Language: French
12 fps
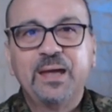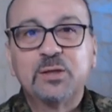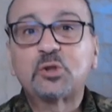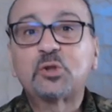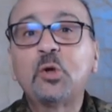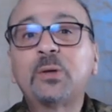
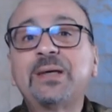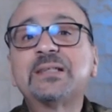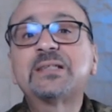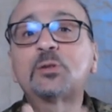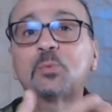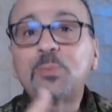ceux qui
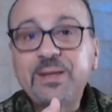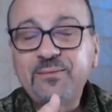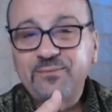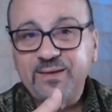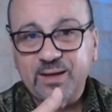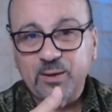
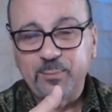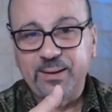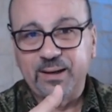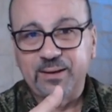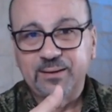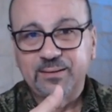suivent les
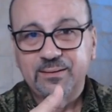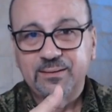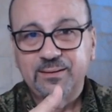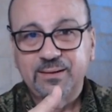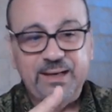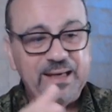rebelles
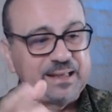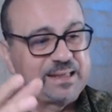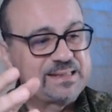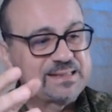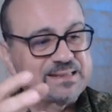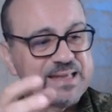et qui
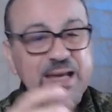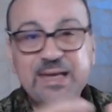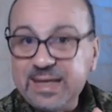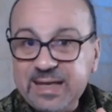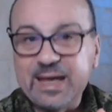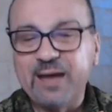
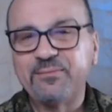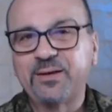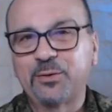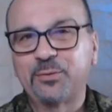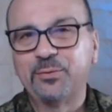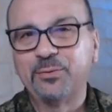s'allient
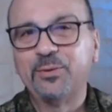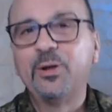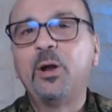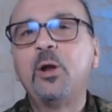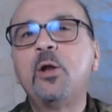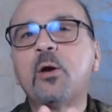avec eux,
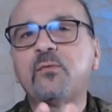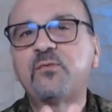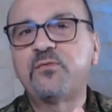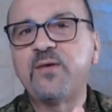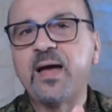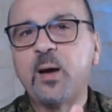leur
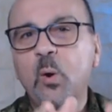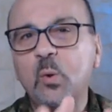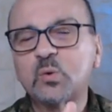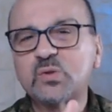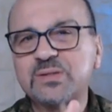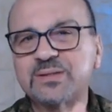fin
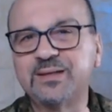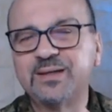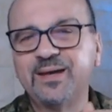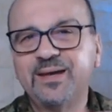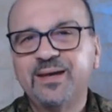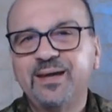aussi
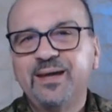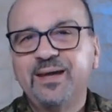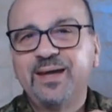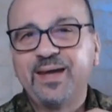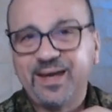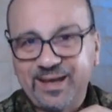
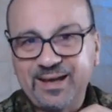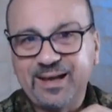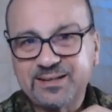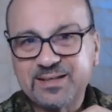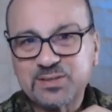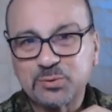est la
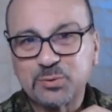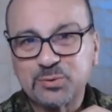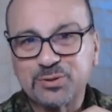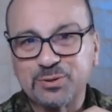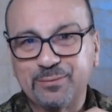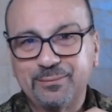
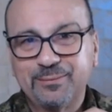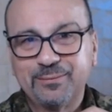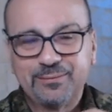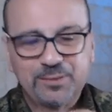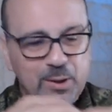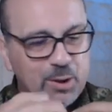destruction.
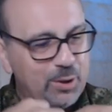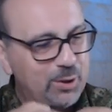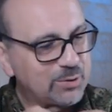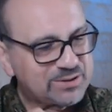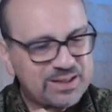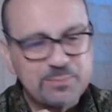En
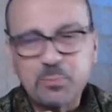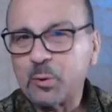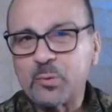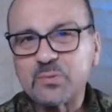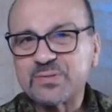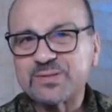ce qui me
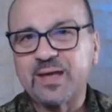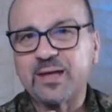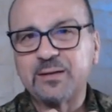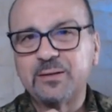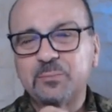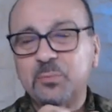
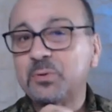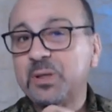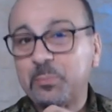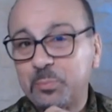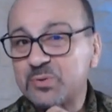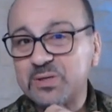concerne, mon
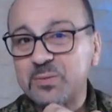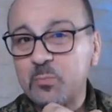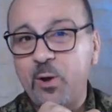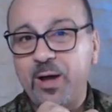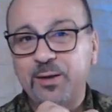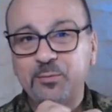épouse et
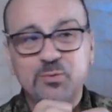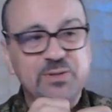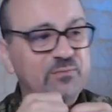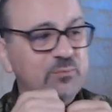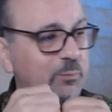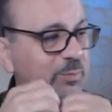moi, nous
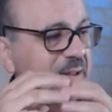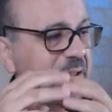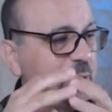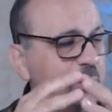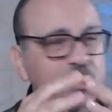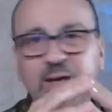avons pris
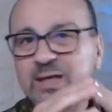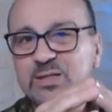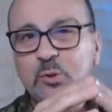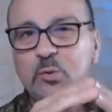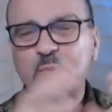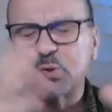une
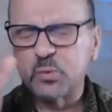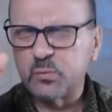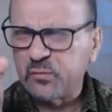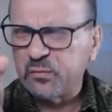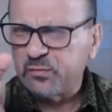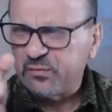résolution
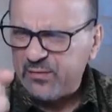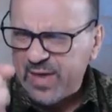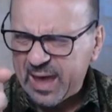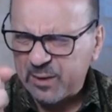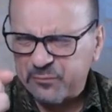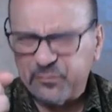
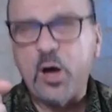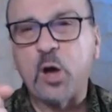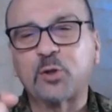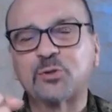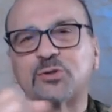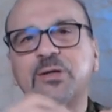
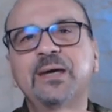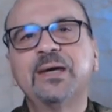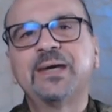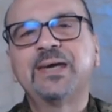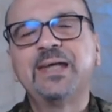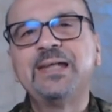forte
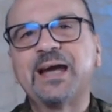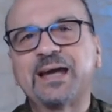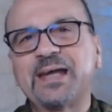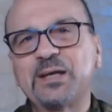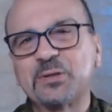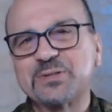il y a
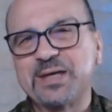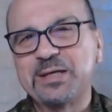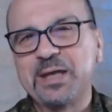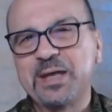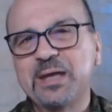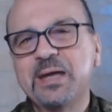quelques
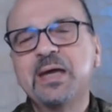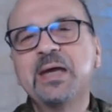années.